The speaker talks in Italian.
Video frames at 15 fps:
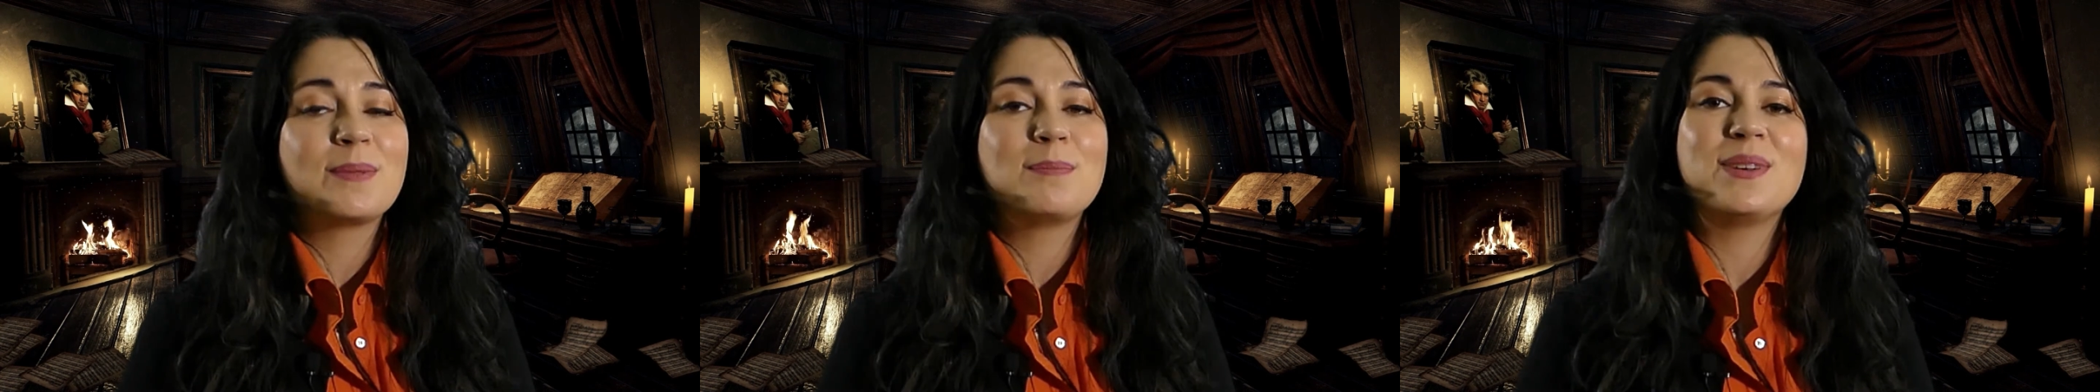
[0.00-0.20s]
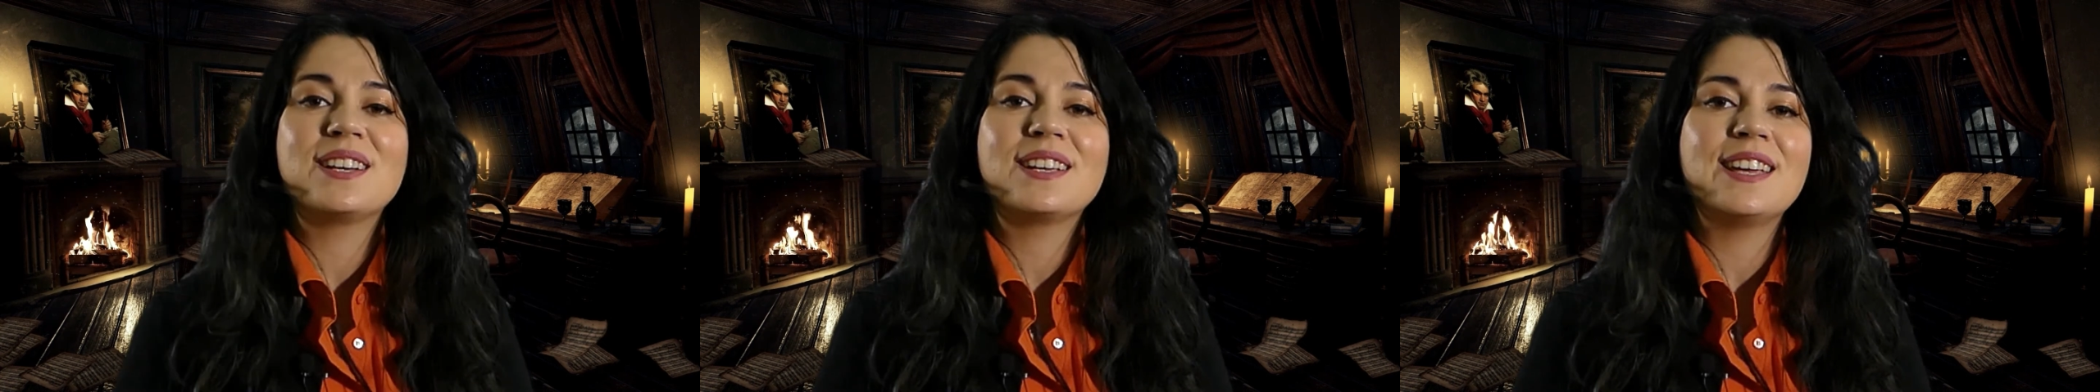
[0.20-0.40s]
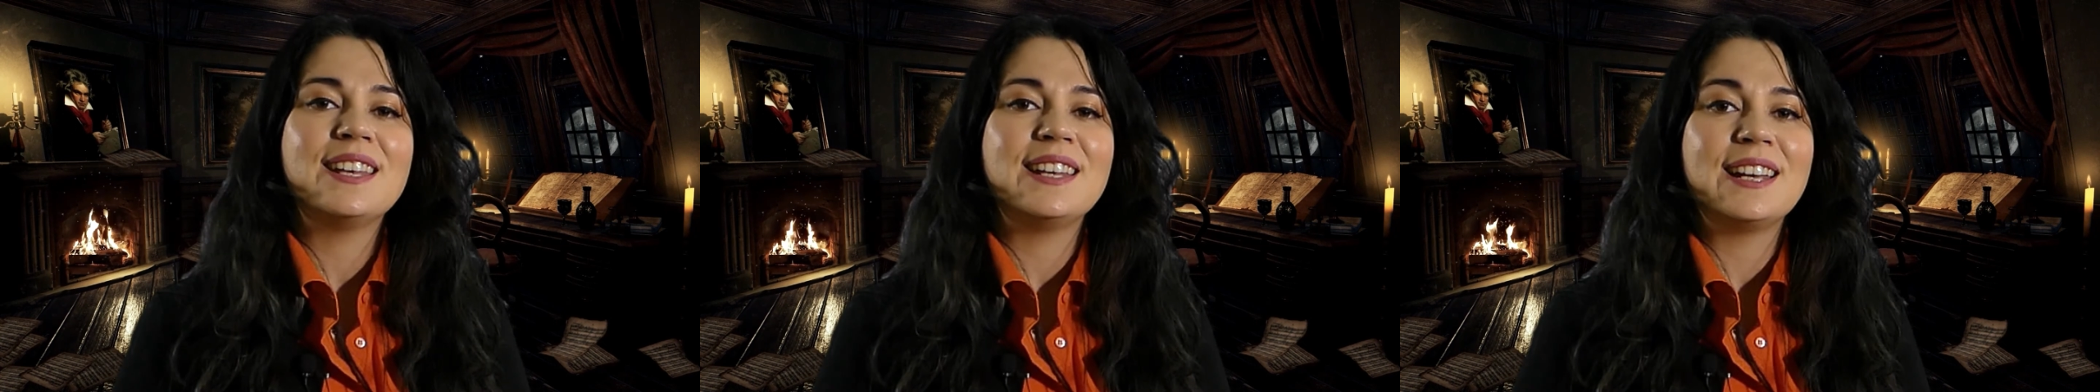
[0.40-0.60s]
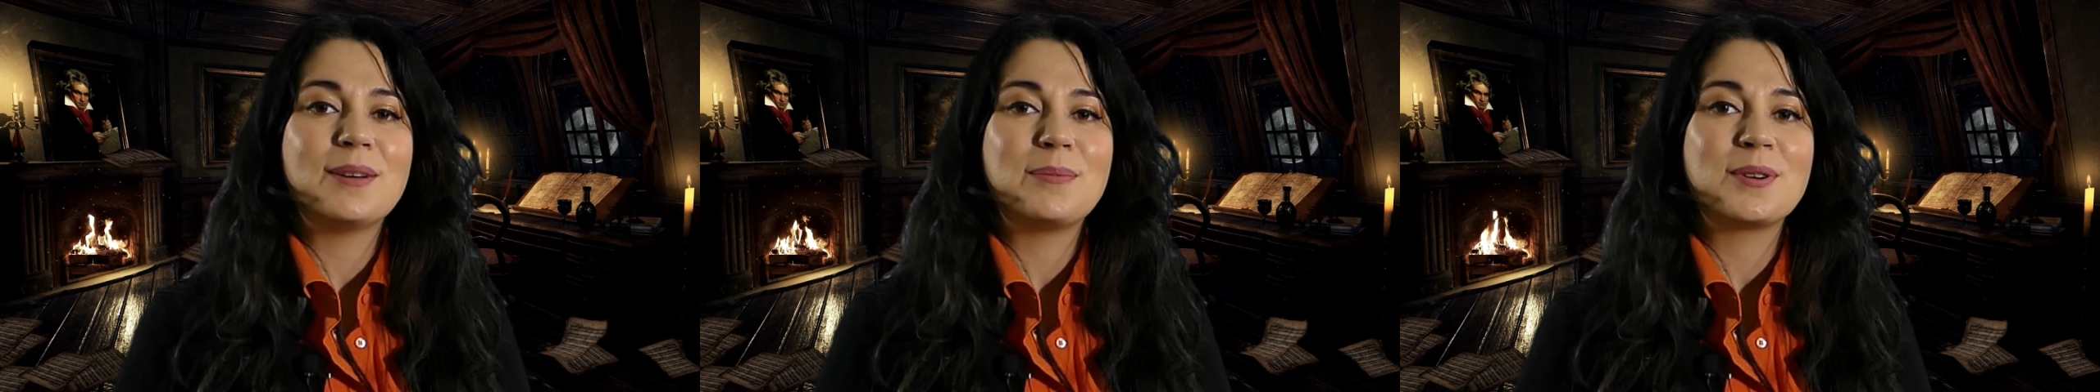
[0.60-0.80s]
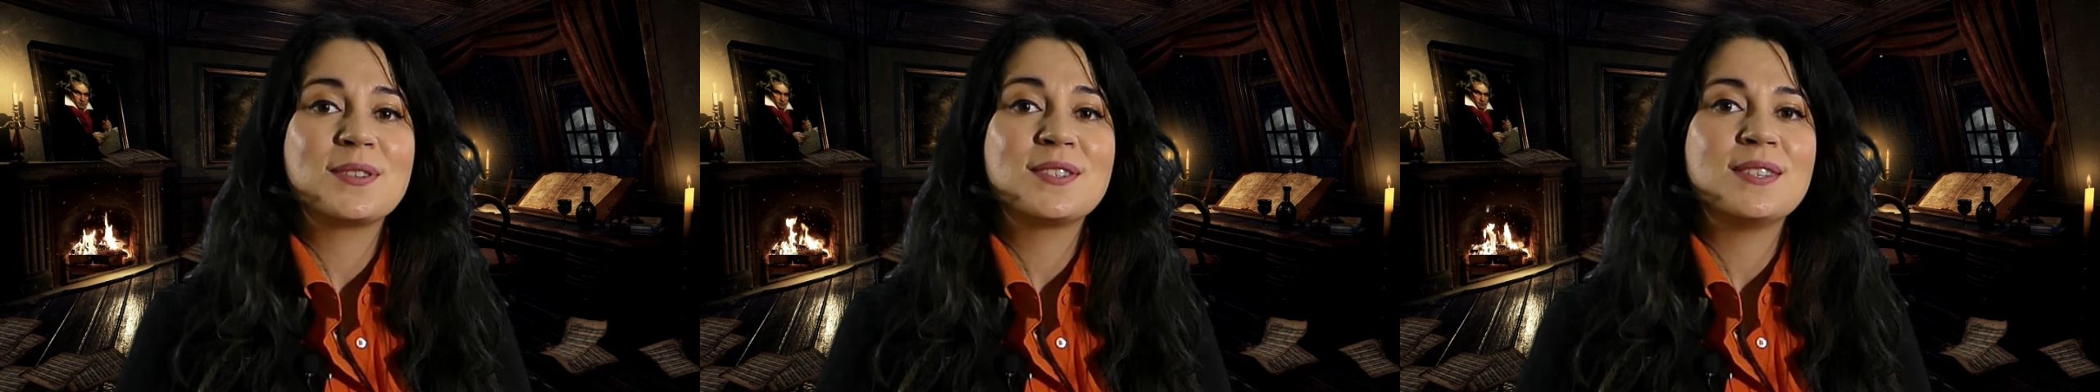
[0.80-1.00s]
perché nella
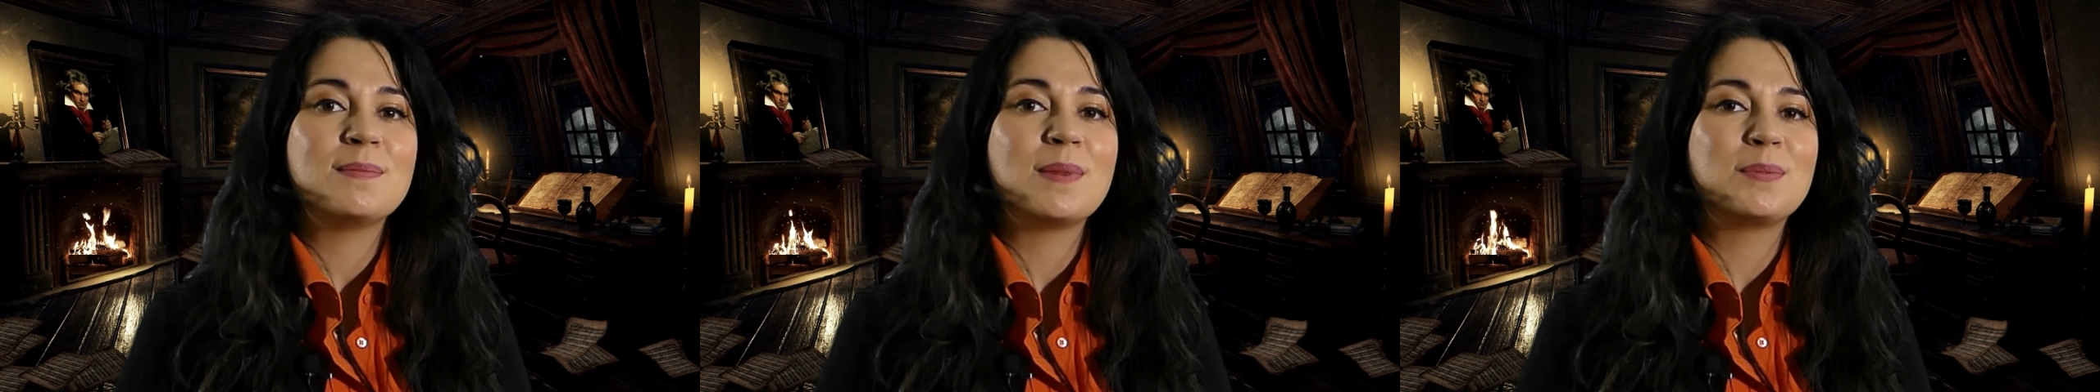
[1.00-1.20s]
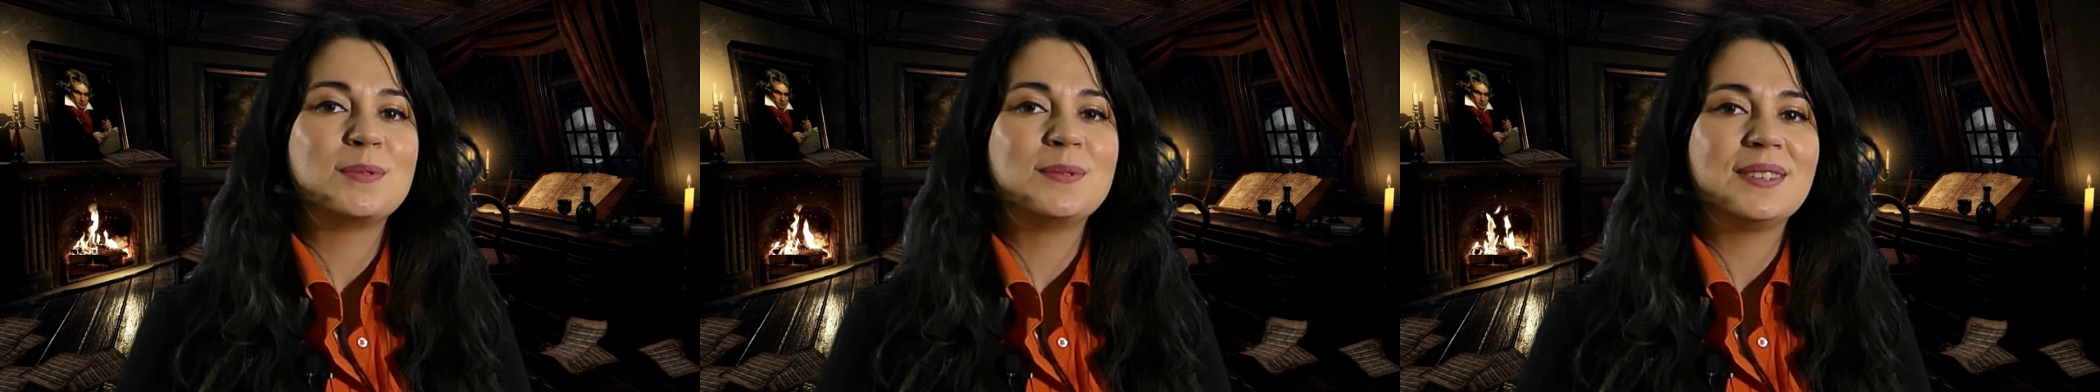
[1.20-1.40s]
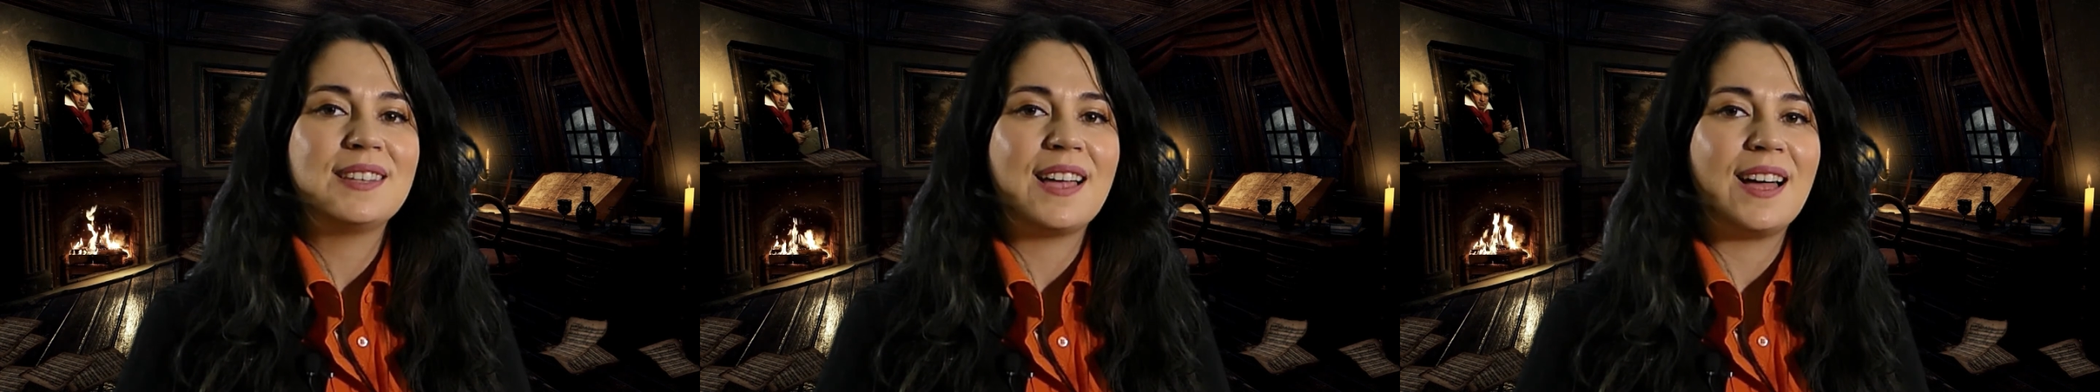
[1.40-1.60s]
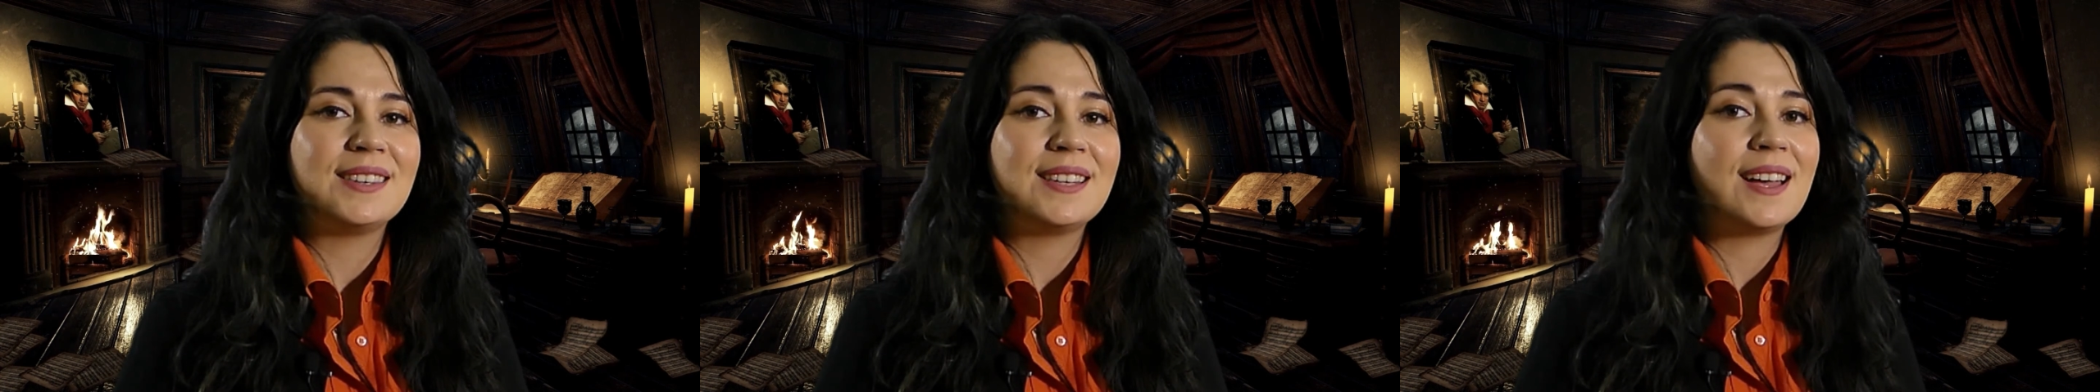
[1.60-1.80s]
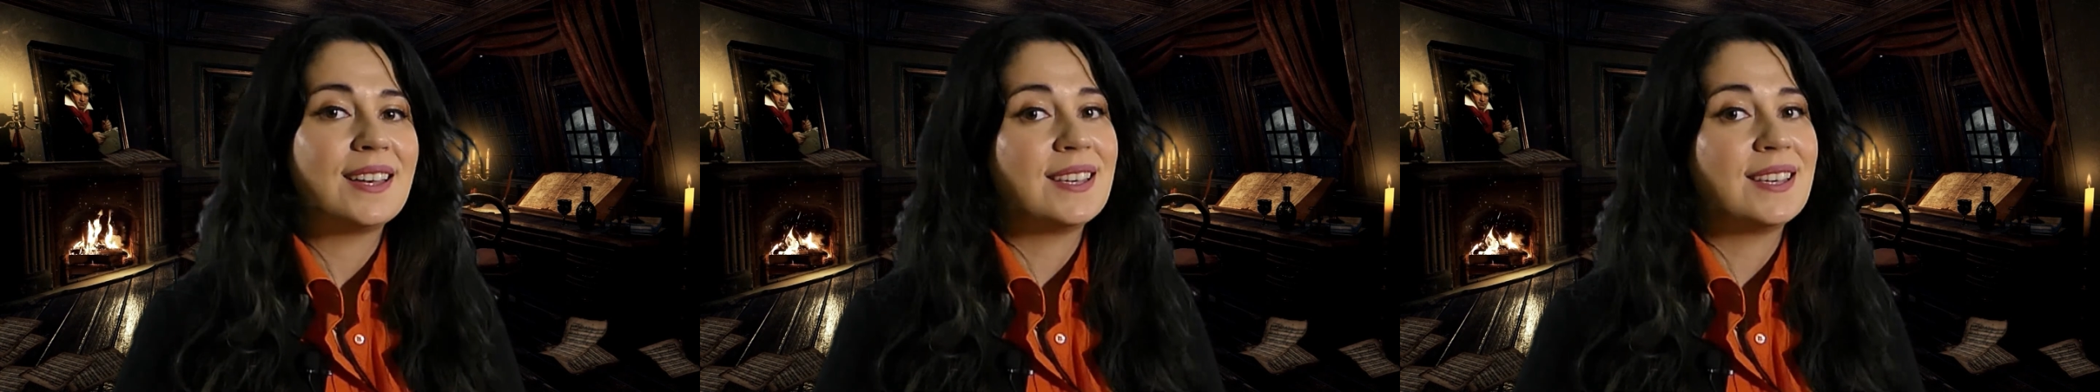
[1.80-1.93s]
prossima puntata